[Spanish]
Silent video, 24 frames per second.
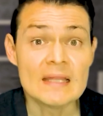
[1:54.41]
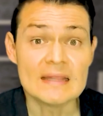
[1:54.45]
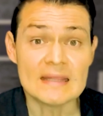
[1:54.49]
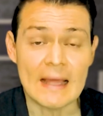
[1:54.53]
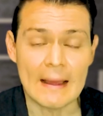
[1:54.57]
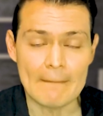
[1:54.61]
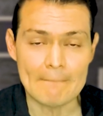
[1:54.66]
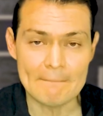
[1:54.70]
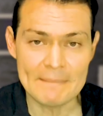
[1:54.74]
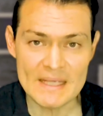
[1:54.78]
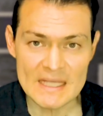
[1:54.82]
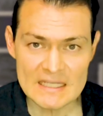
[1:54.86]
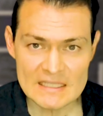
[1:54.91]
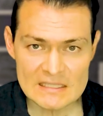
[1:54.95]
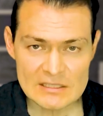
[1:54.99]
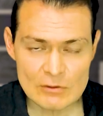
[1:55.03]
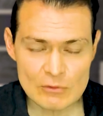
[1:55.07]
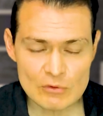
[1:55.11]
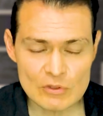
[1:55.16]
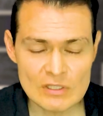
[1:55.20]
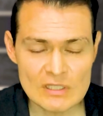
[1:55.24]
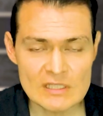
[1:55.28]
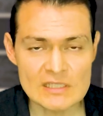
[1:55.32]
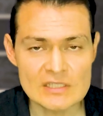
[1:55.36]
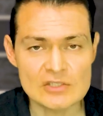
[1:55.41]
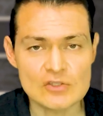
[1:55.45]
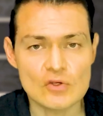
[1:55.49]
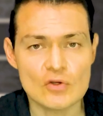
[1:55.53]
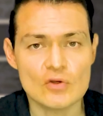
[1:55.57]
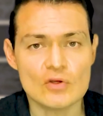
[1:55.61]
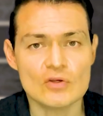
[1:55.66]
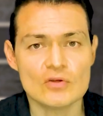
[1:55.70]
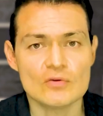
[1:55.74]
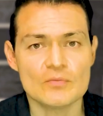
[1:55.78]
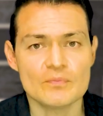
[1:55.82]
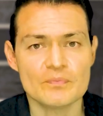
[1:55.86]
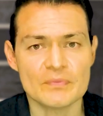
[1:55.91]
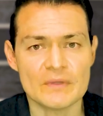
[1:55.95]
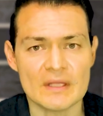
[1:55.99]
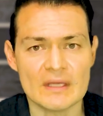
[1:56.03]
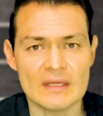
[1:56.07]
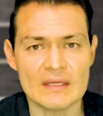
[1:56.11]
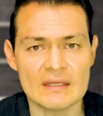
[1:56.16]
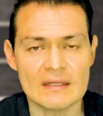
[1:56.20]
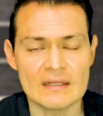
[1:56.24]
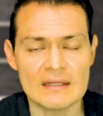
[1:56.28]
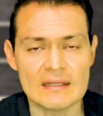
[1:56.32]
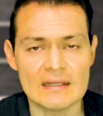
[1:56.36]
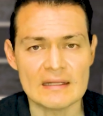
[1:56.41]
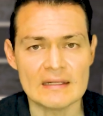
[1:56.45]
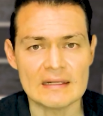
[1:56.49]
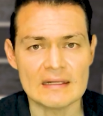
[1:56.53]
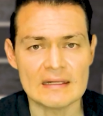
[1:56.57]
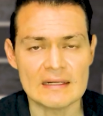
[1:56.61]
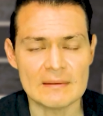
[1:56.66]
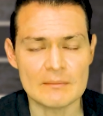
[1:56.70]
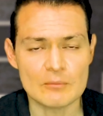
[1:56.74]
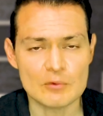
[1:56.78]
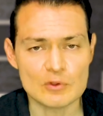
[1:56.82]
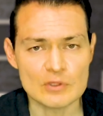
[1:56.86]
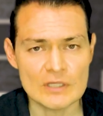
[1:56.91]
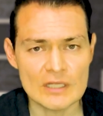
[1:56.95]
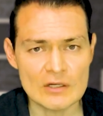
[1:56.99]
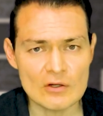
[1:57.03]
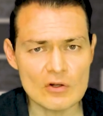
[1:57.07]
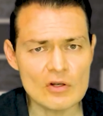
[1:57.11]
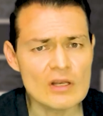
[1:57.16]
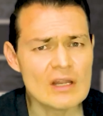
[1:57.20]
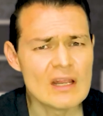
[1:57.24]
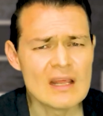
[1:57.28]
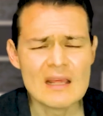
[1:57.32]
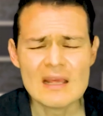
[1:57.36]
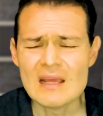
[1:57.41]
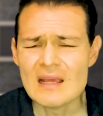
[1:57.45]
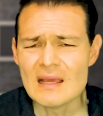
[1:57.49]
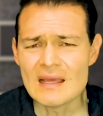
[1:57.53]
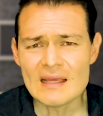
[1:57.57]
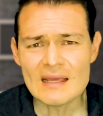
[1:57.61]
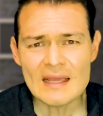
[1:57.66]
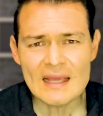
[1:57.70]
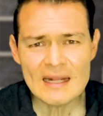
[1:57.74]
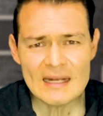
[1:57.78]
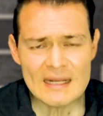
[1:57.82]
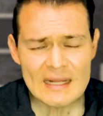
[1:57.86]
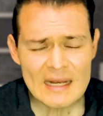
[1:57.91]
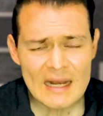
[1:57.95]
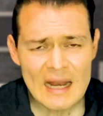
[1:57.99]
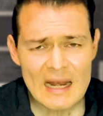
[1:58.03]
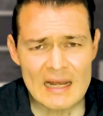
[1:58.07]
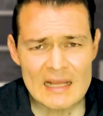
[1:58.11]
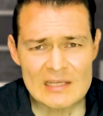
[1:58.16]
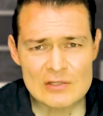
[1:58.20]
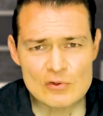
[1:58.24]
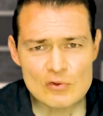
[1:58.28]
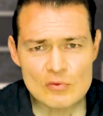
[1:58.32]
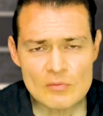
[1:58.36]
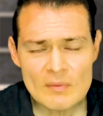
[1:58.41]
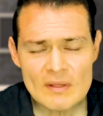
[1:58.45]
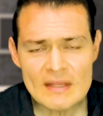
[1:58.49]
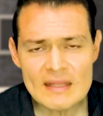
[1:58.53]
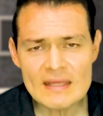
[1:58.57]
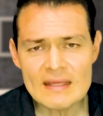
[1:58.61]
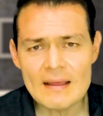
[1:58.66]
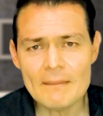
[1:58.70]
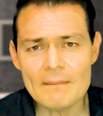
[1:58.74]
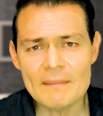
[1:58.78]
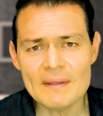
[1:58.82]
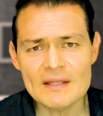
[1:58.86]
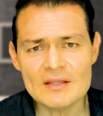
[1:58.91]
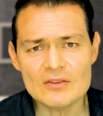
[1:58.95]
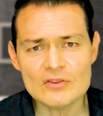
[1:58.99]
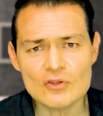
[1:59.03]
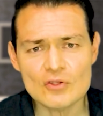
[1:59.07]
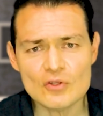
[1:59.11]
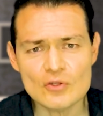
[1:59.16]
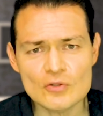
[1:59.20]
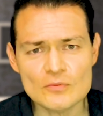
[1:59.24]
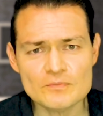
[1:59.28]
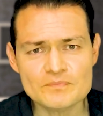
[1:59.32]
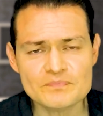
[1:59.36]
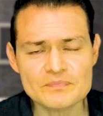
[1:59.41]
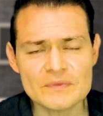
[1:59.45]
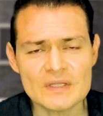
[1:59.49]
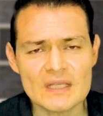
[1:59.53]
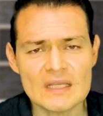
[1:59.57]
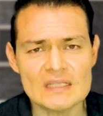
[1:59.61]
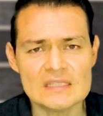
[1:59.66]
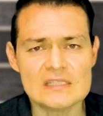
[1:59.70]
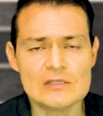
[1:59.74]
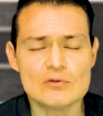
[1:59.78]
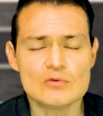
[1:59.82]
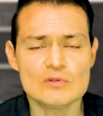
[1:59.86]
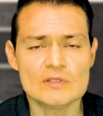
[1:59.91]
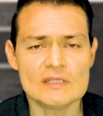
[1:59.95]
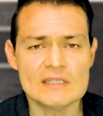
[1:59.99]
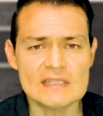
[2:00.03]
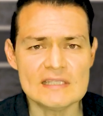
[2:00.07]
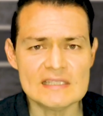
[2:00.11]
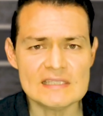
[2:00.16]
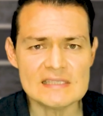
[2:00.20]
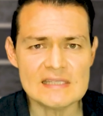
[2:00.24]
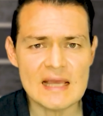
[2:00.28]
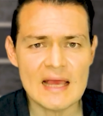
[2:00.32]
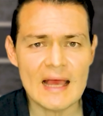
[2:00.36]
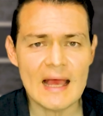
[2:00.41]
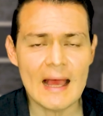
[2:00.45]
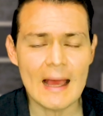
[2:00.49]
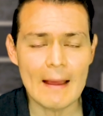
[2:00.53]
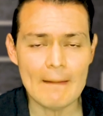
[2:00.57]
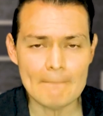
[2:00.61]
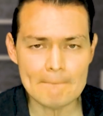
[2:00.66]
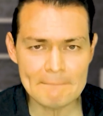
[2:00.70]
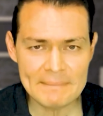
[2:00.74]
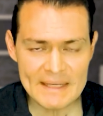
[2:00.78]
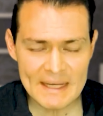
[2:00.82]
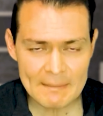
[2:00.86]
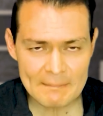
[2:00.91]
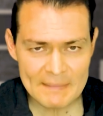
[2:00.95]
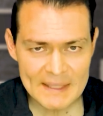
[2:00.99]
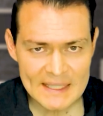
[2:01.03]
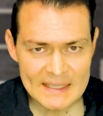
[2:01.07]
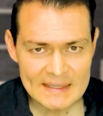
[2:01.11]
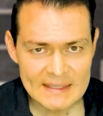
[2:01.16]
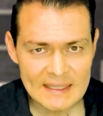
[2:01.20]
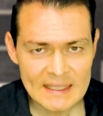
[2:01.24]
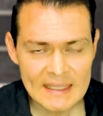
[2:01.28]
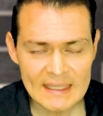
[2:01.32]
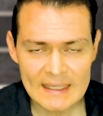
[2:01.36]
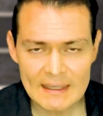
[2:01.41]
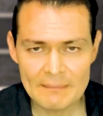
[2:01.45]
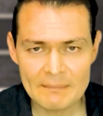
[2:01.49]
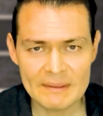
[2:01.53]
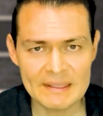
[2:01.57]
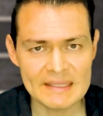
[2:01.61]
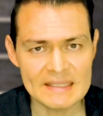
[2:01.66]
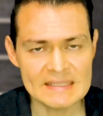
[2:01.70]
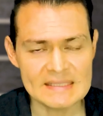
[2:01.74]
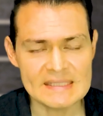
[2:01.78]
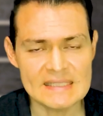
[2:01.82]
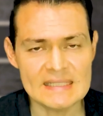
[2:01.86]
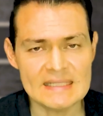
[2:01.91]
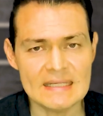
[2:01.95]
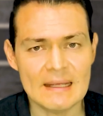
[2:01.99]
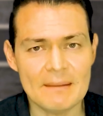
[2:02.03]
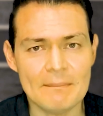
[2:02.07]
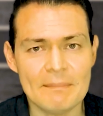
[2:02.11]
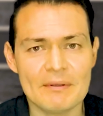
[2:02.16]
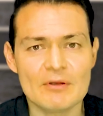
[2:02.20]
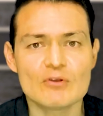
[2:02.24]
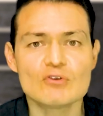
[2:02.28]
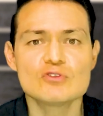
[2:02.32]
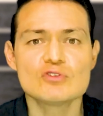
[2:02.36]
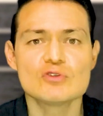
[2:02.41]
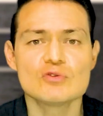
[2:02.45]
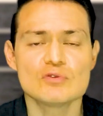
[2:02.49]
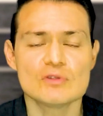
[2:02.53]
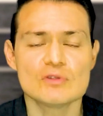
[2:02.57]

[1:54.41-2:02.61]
también se utilizó eh, el clenbuterol. En general es un medicamento que se utiliza ampliamente en la medicina, pero se